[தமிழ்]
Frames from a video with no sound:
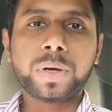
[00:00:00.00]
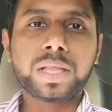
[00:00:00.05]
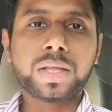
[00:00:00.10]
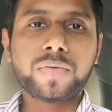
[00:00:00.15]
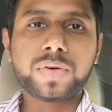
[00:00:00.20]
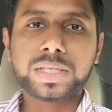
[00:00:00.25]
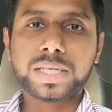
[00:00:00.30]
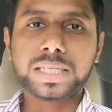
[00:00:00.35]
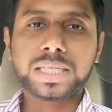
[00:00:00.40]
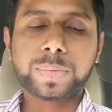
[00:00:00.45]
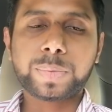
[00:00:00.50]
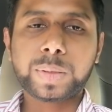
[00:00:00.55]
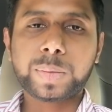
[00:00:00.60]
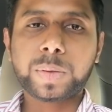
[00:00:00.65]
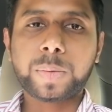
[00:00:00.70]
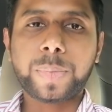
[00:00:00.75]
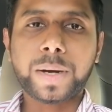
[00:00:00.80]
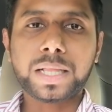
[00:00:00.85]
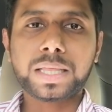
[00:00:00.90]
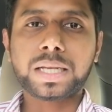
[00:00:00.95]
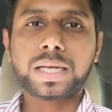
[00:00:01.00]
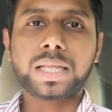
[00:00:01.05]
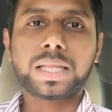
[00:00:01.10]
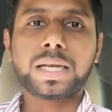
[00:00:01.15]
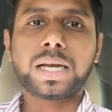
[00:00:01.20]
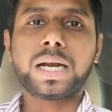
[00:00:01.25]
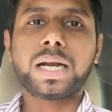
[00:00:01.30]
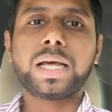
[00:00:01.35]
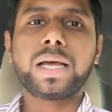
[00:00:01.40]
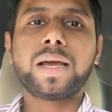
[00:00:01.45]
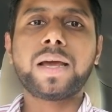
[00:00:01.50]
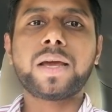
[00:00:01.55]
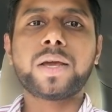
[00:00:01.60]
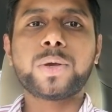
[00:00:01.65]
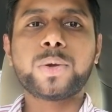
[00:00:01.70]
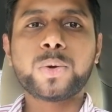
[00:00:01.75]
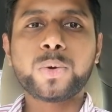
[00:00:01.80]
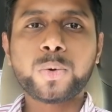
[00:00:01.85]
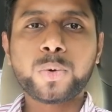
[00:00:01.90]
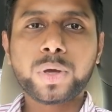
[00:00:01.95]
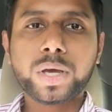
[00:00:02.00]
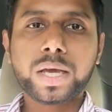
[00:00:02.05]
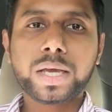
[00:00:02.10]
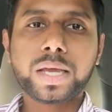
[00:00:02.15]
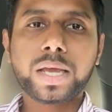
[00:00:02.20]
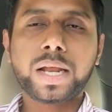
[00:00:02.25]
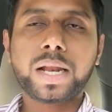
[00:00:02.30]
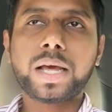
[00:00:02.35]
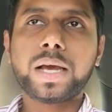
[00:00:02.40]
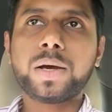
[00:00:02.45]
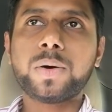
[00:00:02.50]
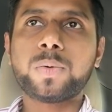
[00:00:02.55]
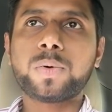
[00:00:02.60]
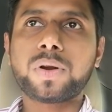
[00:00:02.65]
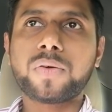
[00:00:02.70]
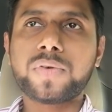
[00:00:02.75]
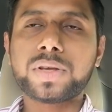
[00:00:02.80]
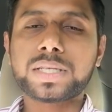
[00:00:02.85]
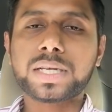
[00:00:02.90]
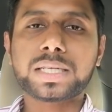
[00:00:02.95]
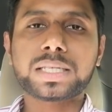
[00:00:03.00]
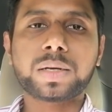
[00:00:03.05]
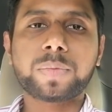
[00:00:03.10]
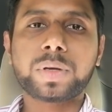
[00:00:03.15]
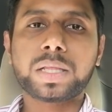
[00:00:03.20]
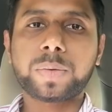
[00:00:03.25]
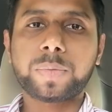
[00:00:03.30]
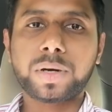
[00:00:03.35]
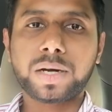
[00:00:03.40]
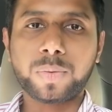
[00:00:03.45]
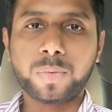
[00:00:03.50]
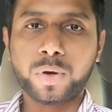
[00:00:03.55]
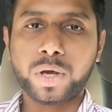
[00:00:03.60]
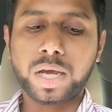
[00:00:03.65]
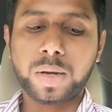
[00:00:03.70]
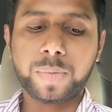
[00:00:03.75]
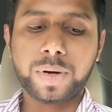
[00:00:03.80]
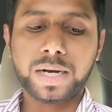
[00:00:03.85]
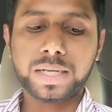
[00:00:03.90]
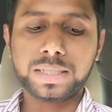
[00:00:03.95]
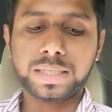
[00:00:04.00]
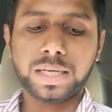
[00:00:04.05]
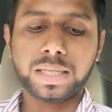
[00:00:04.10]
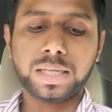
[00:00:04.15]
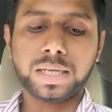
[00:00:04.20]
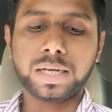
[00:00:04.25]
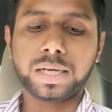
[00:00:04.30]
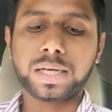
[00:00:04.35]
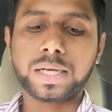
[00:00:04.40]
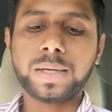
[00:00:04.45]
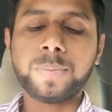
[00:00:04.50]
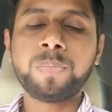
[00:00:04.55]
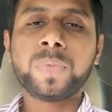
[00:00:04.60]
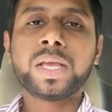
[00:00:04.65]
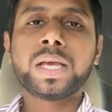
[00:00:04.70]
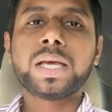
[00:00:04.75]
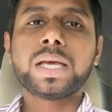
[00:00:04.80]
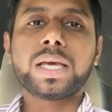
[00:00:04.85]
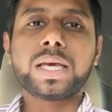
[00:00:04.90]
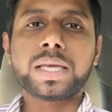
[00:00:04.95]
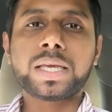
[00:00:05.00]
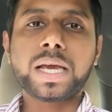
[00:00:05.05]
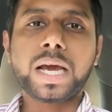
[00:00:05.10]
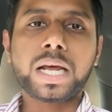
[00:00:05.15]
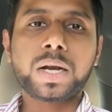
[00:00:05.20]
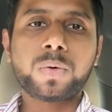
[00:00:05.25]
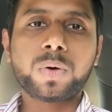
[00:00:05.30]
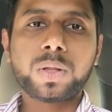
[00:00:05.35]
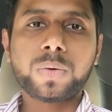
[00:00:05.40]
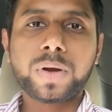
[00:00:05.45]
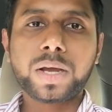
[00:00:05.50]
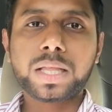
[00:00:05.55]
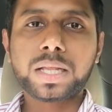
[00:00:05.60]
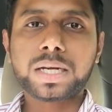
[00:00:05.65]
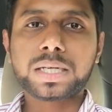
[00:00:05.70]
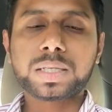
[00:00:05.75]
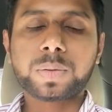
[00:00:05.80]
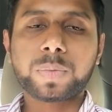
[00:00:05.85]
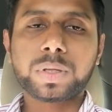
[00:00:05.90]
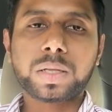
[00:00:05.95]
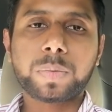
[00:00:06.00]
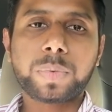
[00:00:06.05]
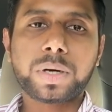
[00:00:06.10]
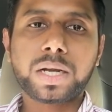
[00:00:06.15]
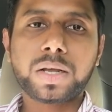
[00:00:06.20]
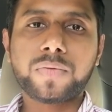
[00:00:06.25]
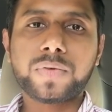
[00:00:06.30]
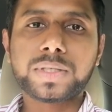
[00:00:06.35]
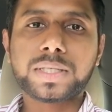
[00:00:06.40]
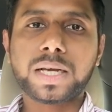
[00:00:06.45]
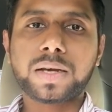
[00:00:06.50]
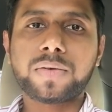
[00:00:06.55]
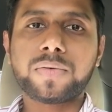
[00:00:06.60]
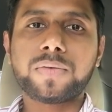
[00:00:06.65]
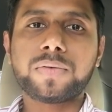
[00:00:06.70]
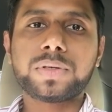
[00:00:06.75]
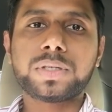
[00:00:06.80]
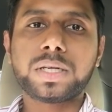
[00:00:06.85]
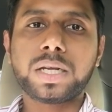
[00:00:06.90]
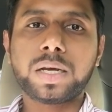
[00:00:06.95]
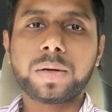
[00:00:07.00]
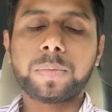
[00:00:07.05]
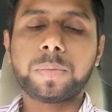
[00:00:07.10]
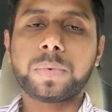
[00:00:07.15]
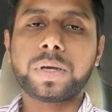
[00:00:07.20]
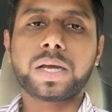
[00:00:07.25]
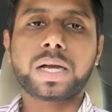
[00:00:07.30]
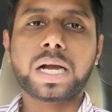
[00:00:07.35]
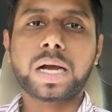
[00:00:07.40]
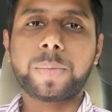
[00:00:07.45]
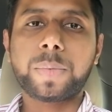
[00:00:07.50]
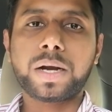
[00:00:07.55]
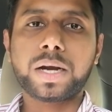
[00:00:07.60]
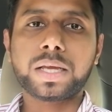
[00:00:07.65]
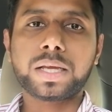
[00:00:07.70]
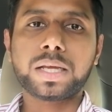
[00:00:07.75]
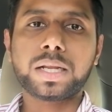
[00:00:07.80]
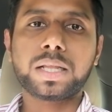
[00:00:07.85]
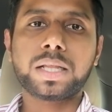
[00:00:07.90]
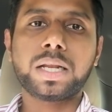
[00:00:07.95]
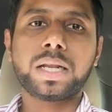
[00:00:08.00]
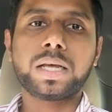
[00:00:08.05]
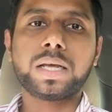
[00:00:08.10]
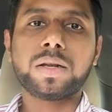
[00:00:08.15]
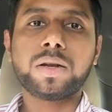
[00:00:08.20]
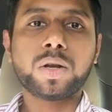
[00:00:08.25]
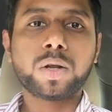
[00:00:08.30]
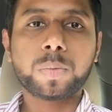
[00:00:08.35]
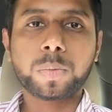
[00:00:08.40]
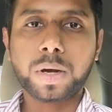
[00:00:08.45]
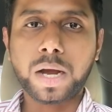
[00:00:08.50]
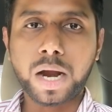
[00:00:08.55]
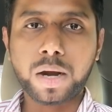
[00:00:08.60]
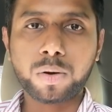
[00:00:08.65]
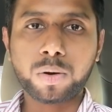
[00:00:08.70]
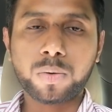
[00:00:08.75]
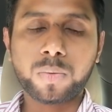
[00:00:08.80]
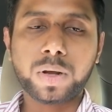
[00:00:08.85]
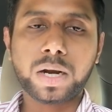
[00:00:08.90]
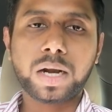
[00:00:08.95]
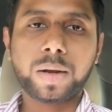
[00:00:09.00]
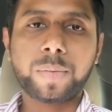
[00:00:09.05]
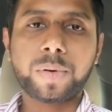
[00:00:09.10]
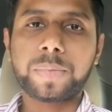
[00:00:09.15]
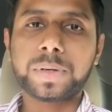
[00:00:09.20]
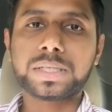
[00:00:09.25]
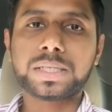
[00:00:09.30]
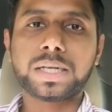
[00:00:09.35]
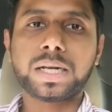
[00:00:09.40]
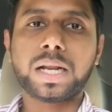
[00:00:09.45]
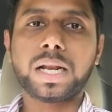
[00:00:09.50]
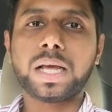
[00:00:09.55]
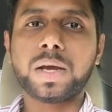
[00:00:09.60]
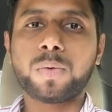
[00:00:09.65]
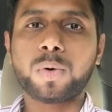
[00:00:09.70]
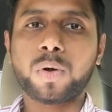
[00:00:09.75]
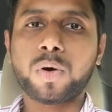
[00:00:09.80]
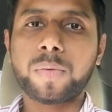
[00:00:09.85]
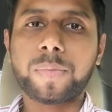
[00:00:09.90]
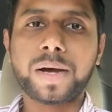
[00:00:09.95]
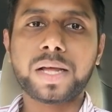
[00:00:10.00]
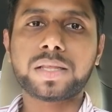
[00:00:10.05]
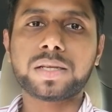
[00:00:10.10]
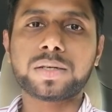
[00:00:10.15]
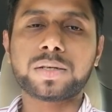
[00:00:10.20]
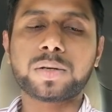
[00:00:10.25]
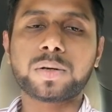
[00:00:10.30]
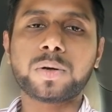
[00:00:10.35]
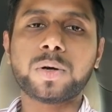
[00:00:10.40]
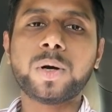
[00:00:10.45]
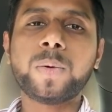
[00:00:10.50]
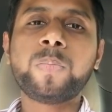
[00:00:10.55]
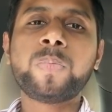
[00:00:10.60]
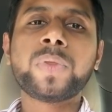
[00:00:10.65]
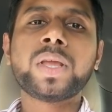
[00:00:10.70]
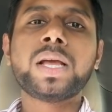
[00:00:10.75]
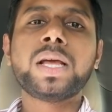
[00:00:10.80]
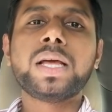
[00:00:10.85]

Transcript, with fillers: இப்போ இந்த விசா சம்மந்தமாக பார்த்துட்டதுனால யூஏஇயில் ஒரு விசா சம்மந்தமான முக்கியமான செய்தி இருக்குது இங்கே அறுபது வயதினர் சம்மந்தப்பட்ட விசா விஷயம் இக்காம அடிக்கிறதுல இன்னும் கானூன் வராமல் இல்லை எவ்வளோ பார்த்துக்கிட்டு இருக்கோம்